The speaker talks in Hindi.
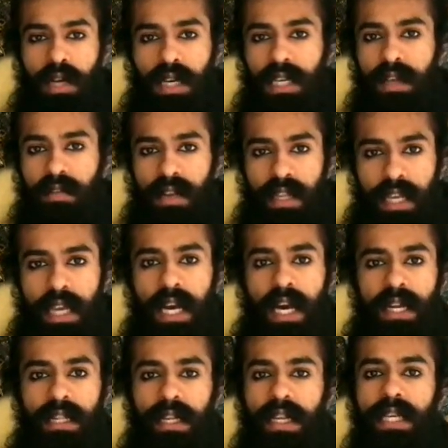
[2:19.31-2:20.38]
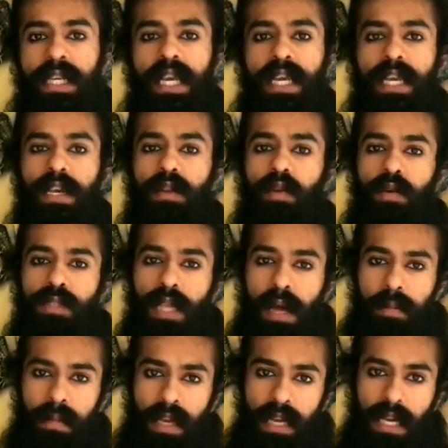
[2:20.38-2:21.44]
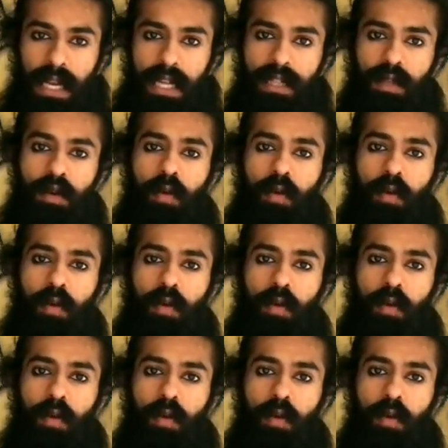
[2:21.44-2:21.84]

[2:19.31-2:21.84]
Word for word: का केवल ये अर्थ नहीं है कि रोज़ आप एक ग्रंथ